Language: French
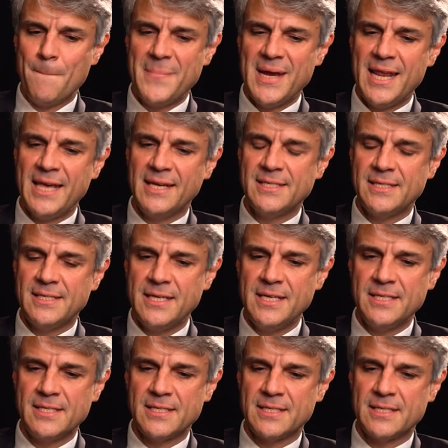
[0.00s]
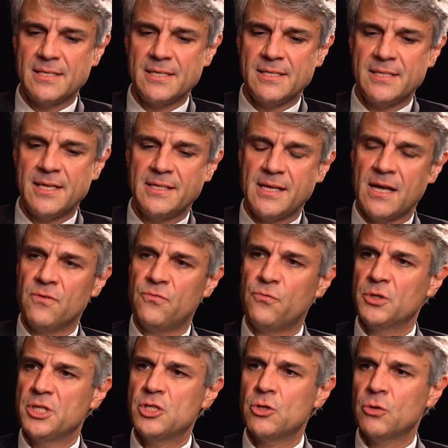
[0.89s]
Melexis, c'est un
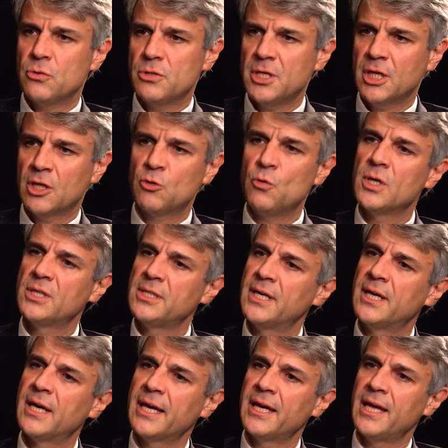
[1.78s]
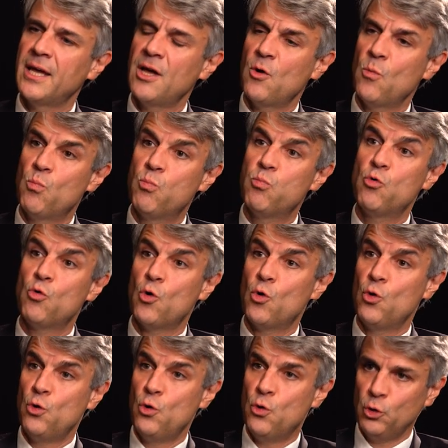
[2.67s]
fournisseur de circuits intégrés pour
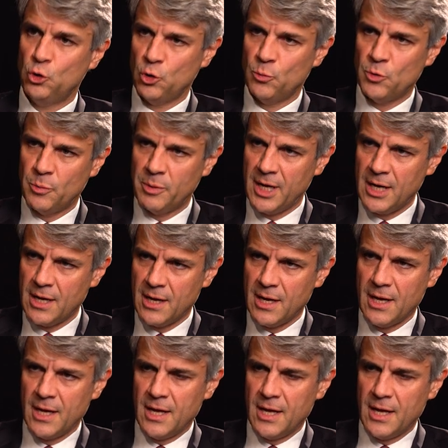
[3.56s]
l'automobile.